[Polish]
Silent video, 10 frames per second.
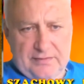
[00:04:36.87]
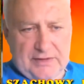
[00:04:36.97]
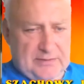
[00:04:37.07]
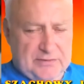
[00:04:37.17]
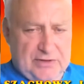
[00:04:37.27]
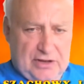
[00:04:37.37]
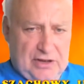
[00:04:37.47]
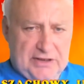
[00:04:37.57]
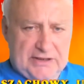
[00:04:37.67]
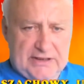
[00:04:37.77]
No
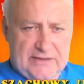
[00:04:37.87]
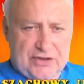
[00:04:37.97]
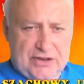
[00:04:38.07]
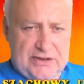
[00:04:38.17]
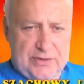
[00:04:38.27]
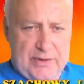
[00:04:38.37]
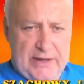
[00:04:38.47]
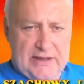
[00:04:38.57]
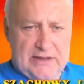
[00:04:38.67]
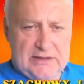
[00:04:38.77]
goniec F6 złe.